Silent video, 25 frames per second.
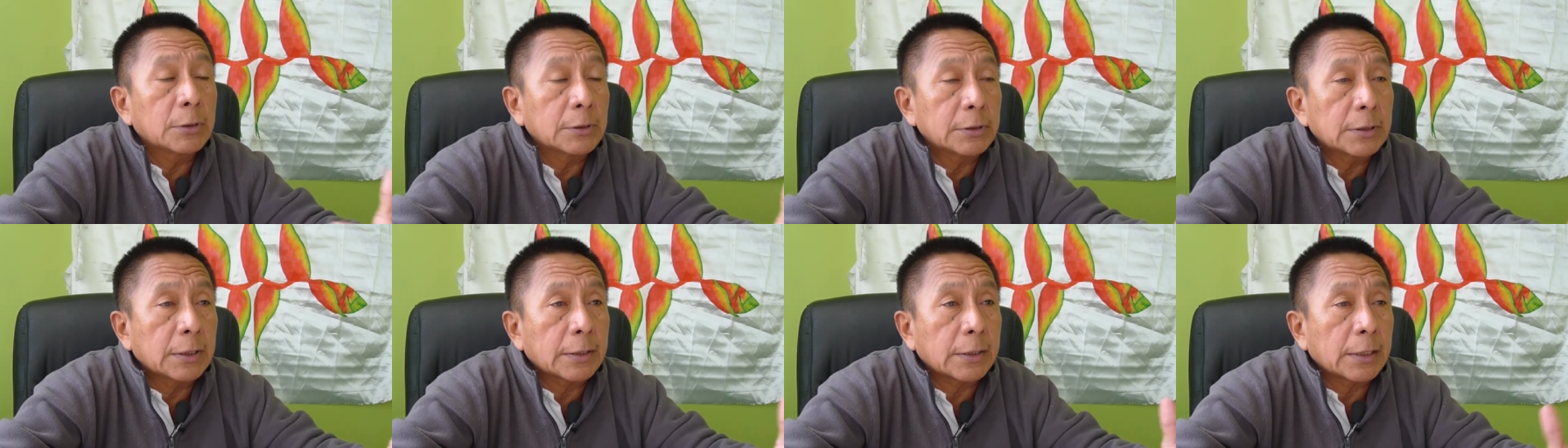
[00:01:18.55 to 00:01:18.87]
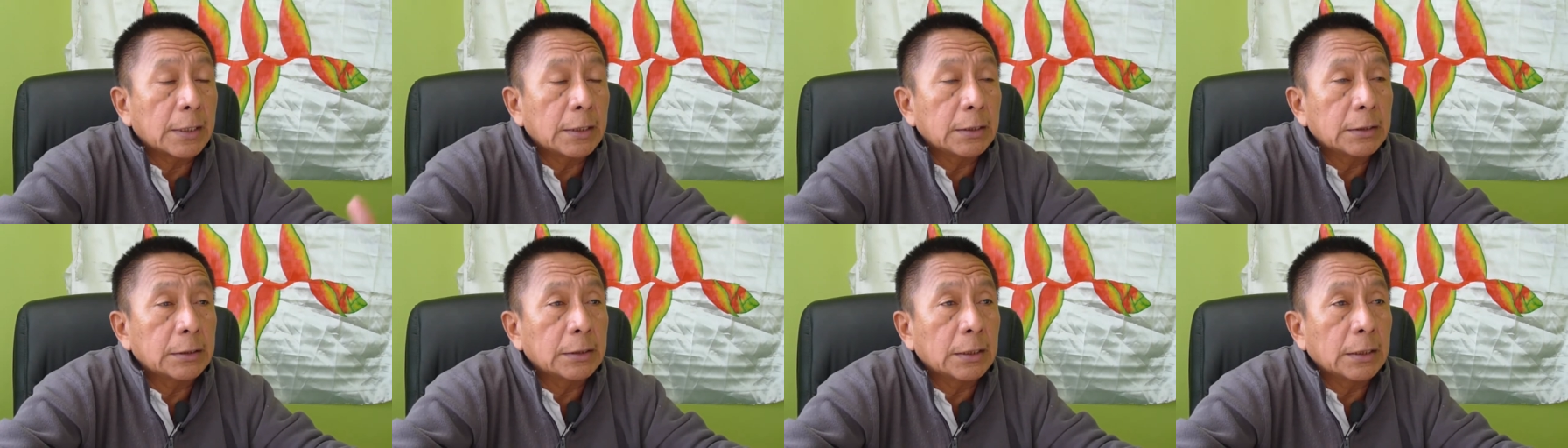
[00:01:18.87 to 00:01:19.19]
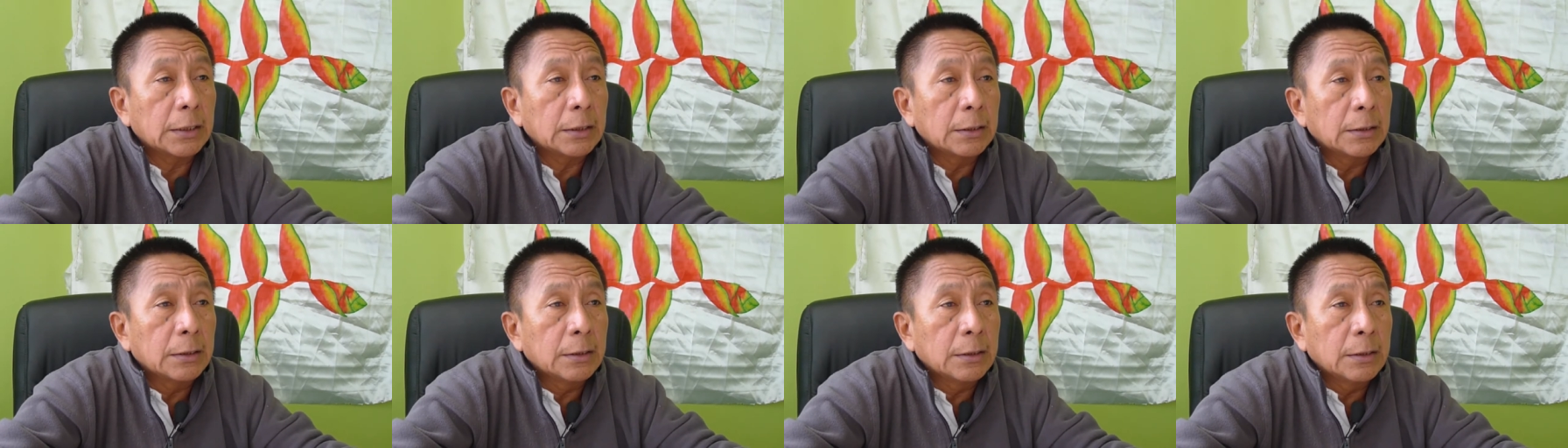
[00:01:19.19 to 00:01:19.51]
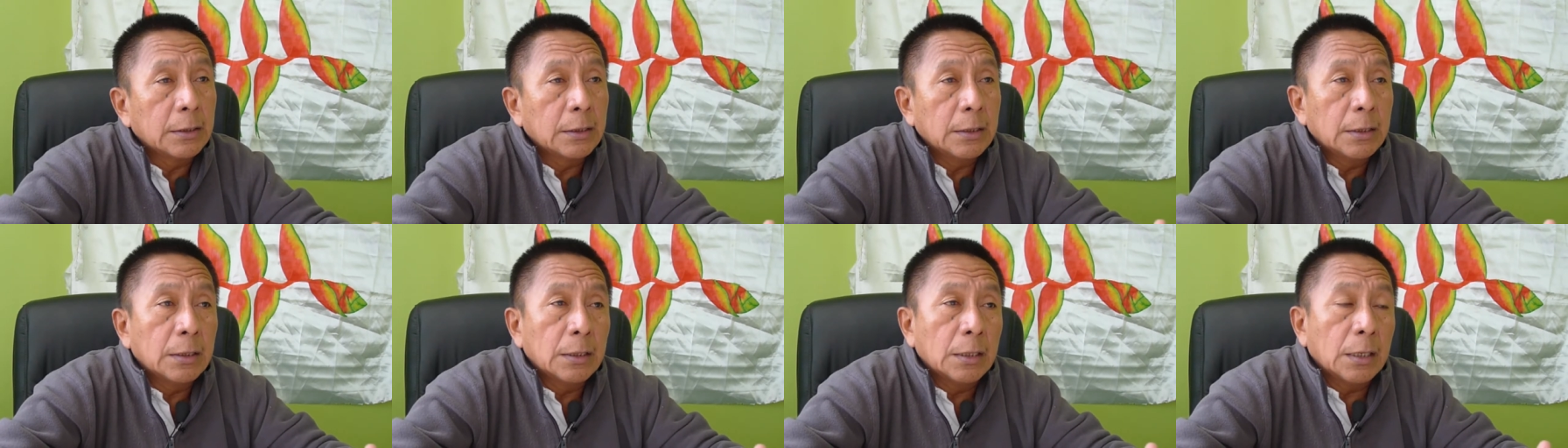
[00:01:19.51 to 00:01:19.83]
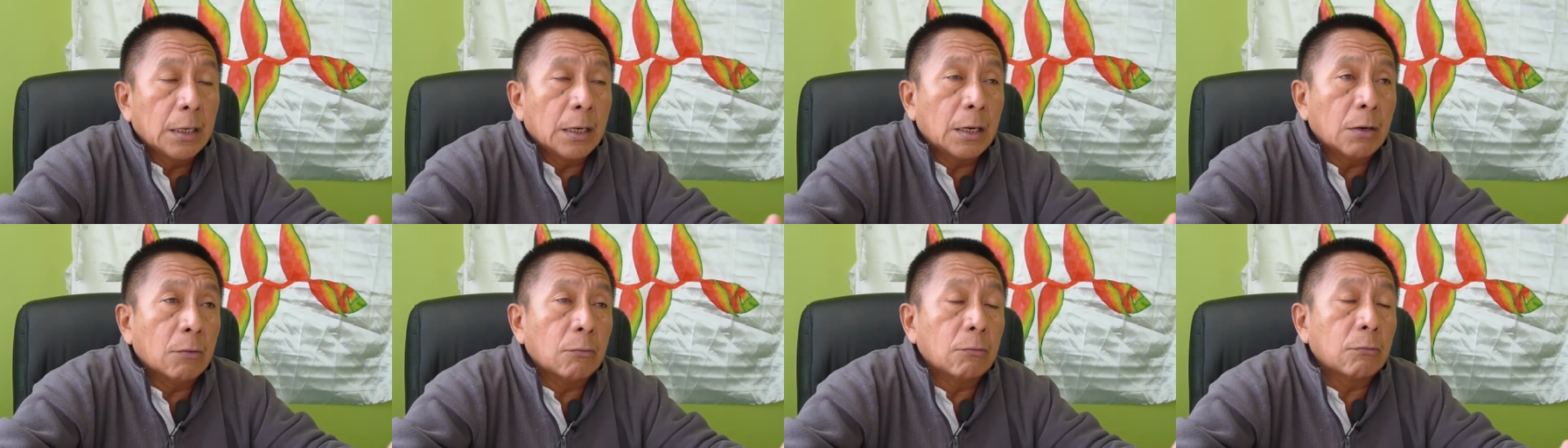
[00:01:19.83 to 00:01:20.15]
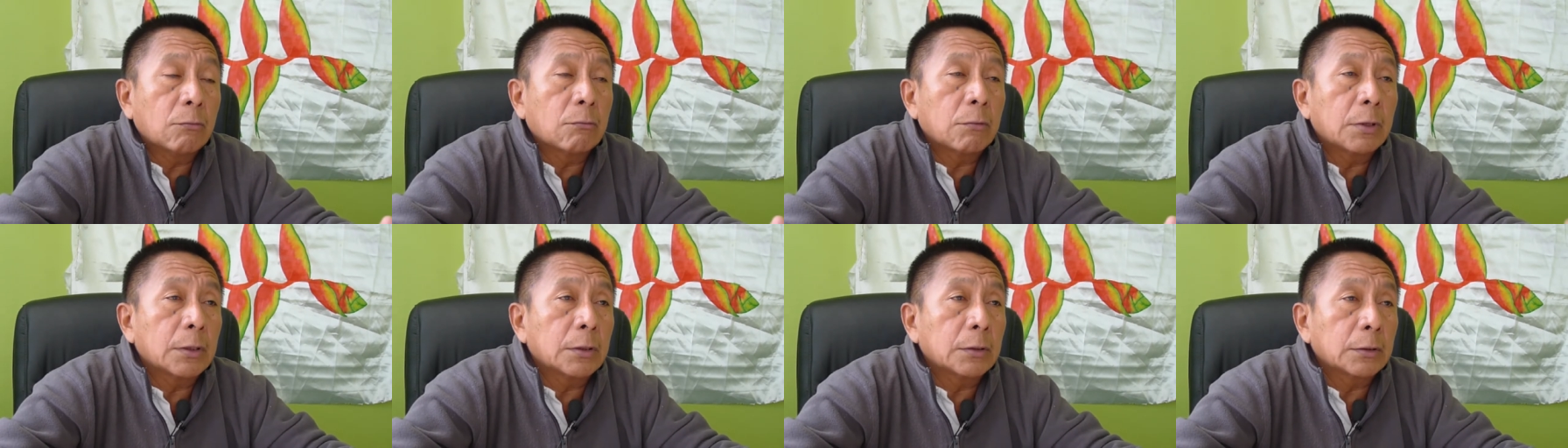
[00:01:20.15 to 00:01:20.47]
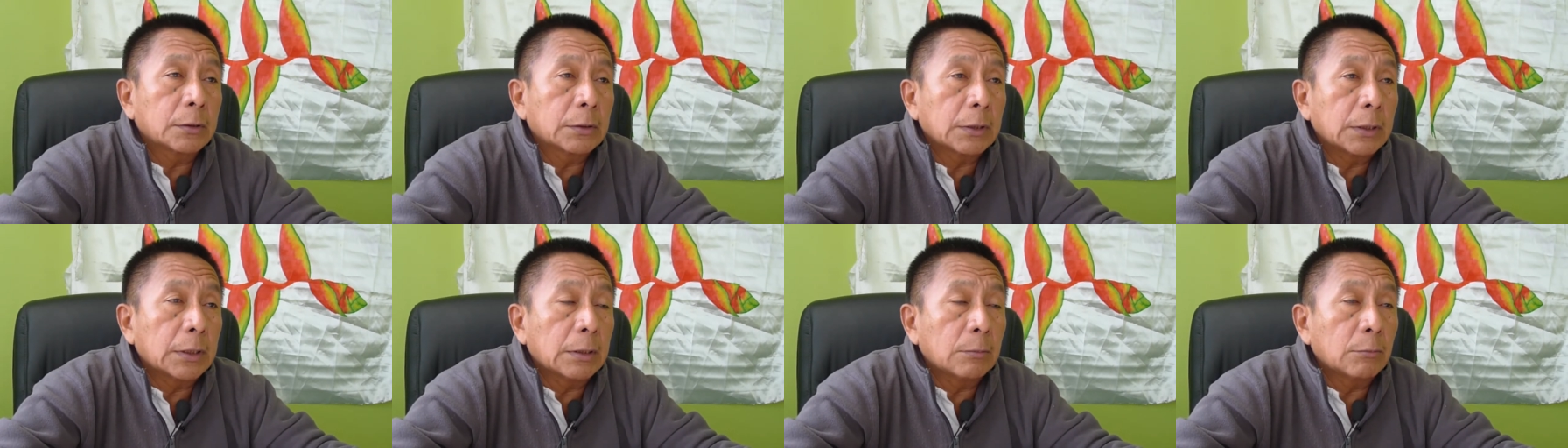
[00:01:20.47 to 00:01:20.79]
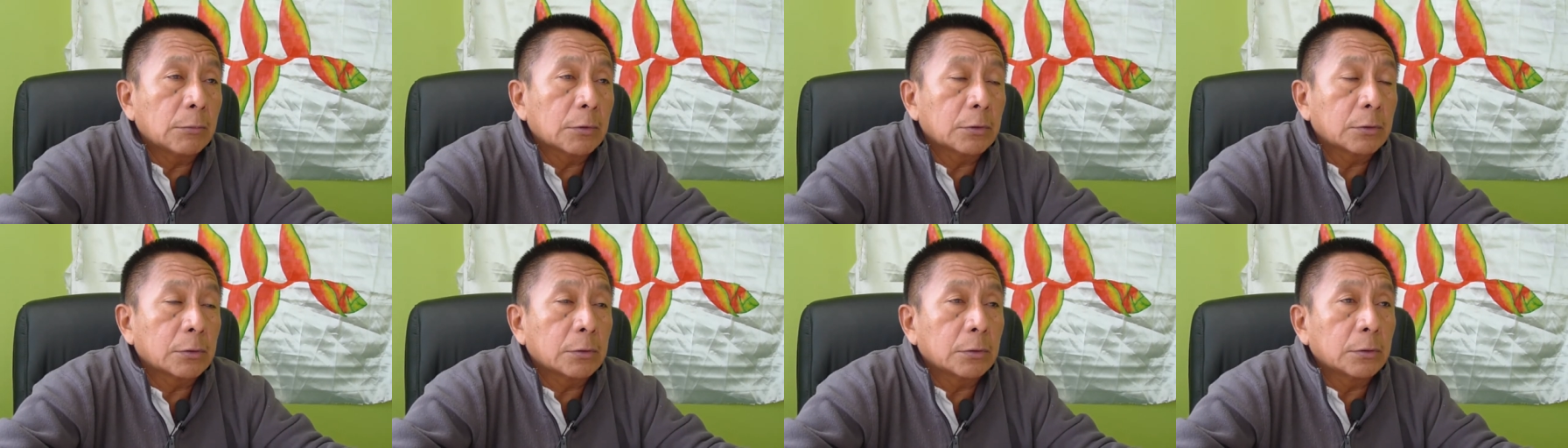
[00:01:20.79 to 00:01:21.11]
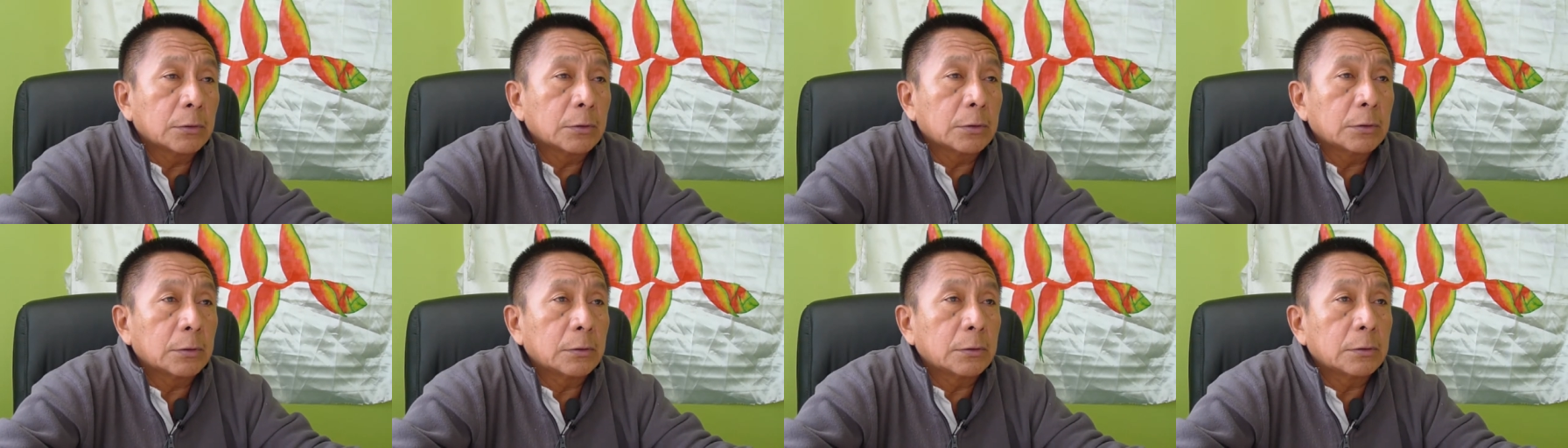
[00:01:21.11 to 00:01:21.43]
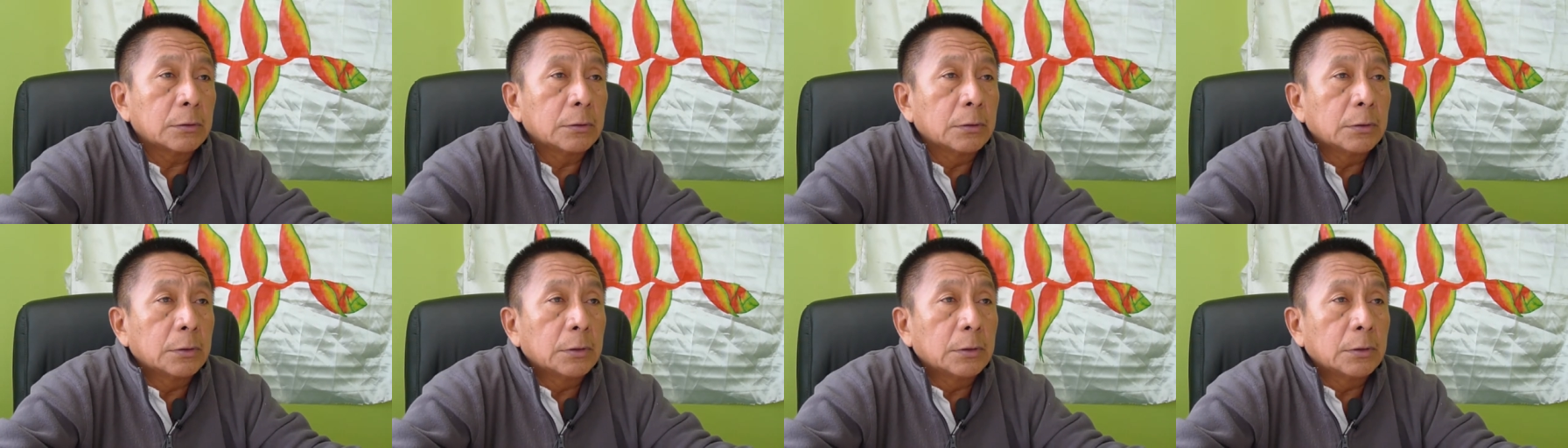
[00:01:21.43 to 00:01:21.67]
de esa realidad, aun cuando tenemos todos los,